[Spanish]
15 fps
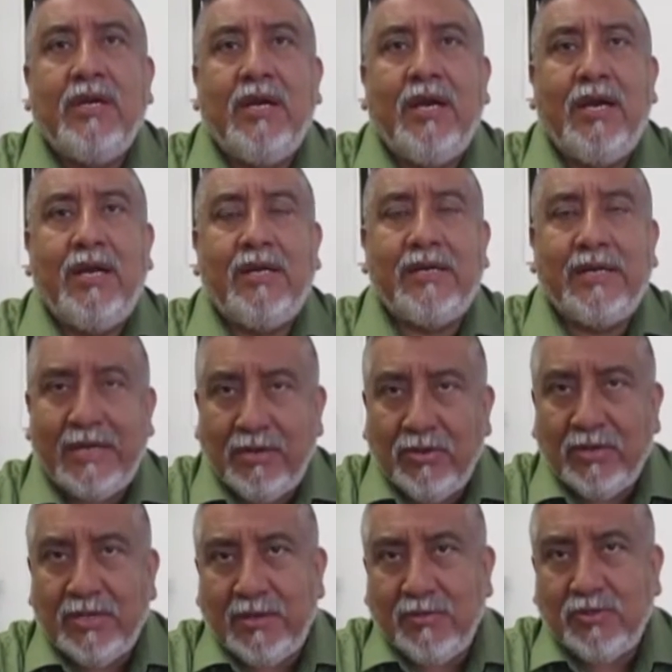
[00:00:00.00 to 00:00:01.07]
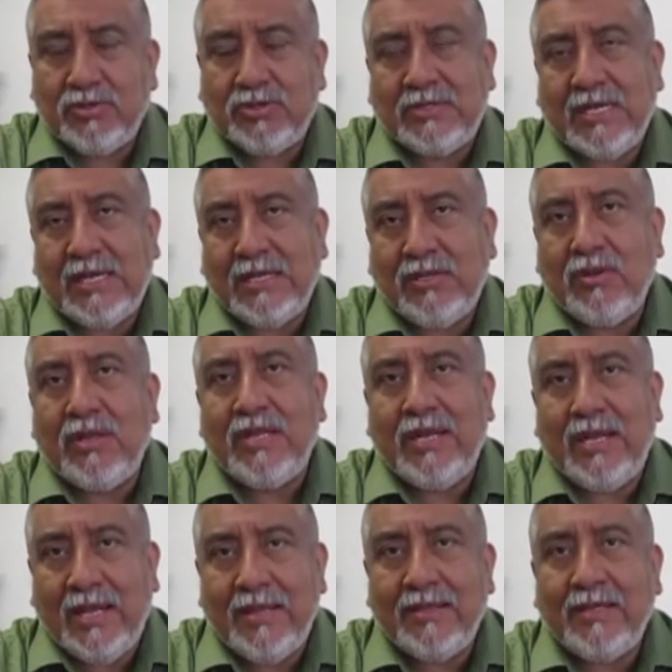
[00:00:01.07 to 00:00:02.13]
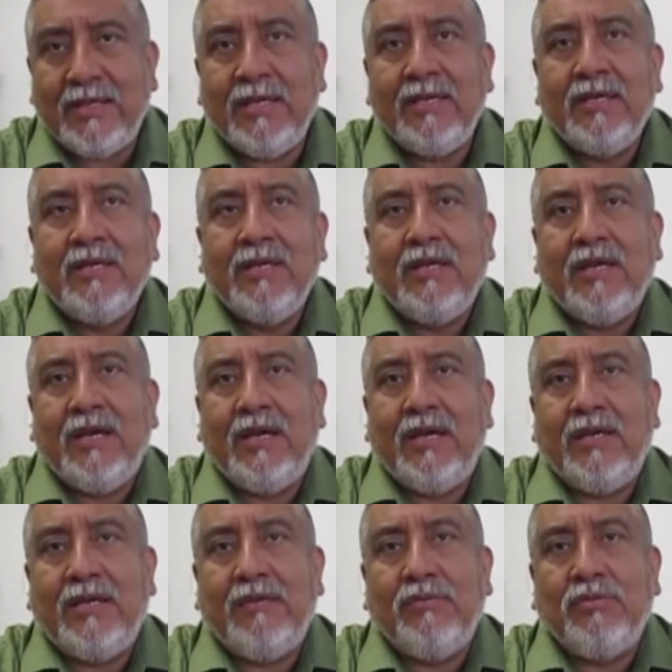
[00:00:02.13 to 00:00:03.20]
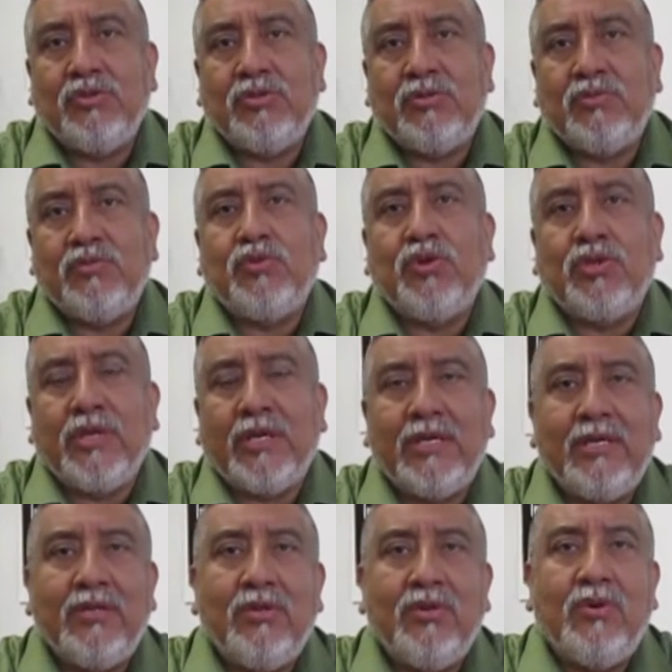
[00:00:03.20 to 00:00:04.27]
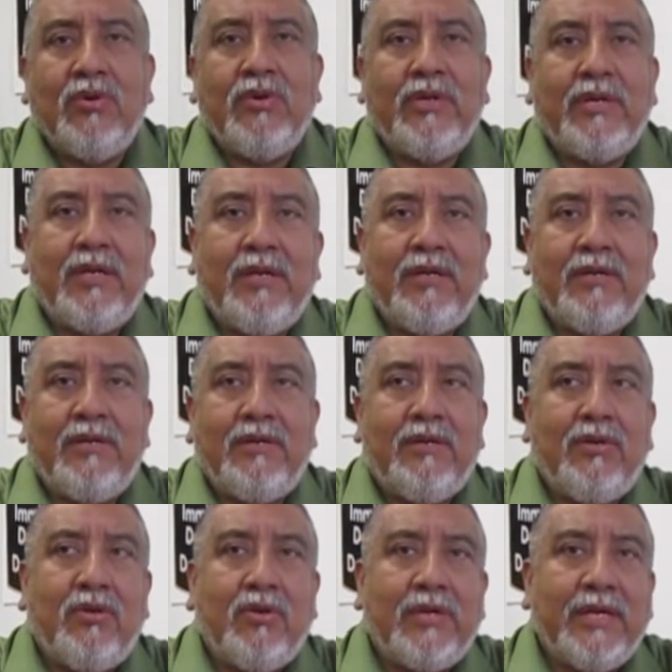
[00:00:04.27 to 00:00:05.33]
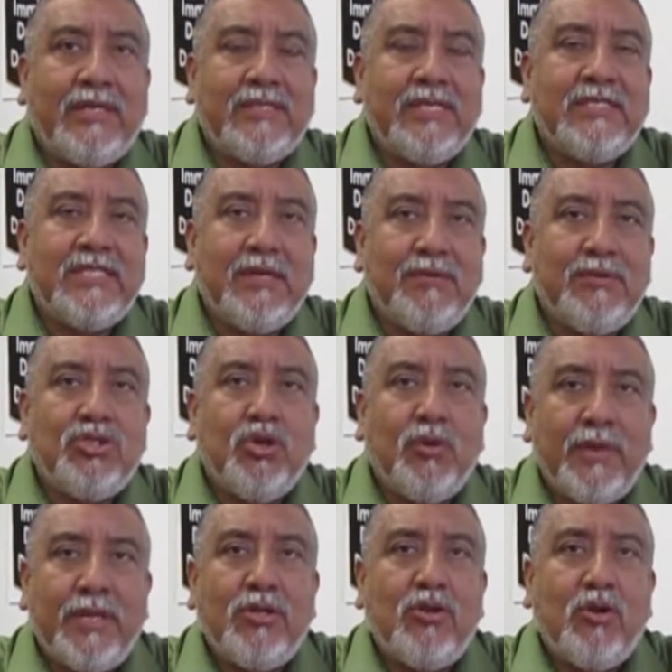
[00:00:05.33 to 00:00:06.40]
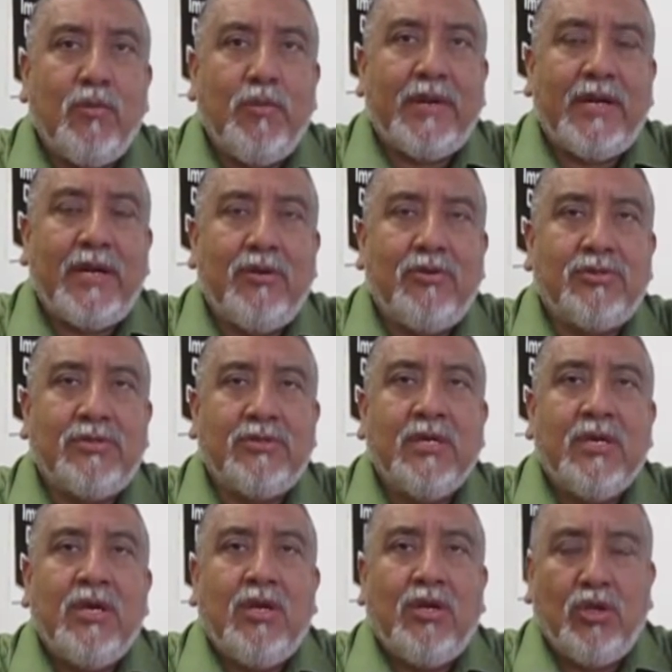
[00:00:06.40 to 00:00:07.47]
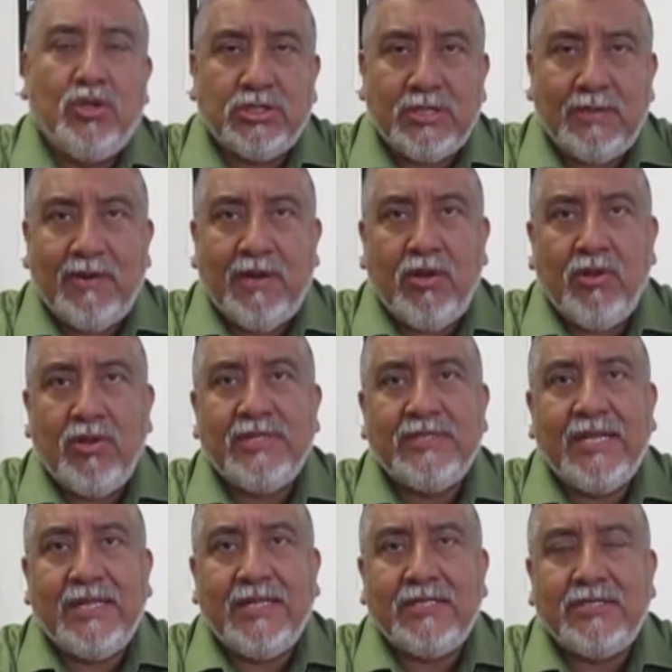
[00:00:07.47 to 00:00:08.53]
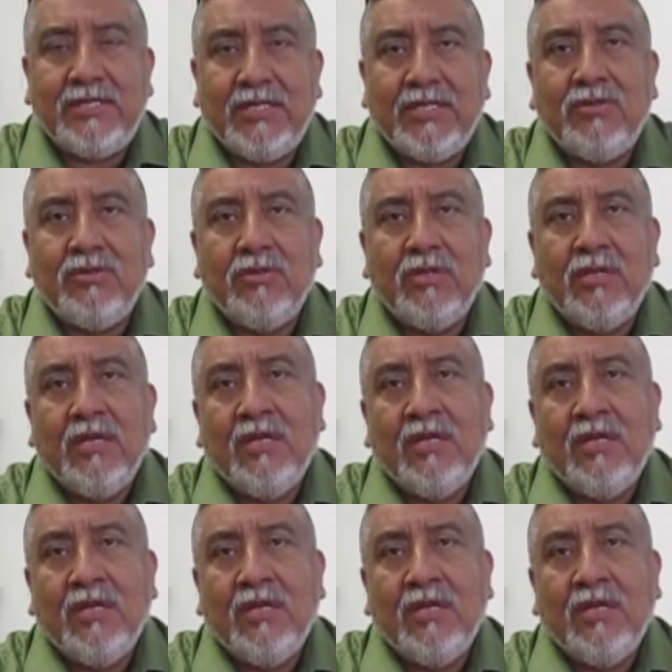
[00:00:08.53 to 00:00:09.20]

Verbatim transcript: ah, creo que hemos salido adelante, ah, hemos protegido lo que es el servicio médico para los, los trabajadores del distrito,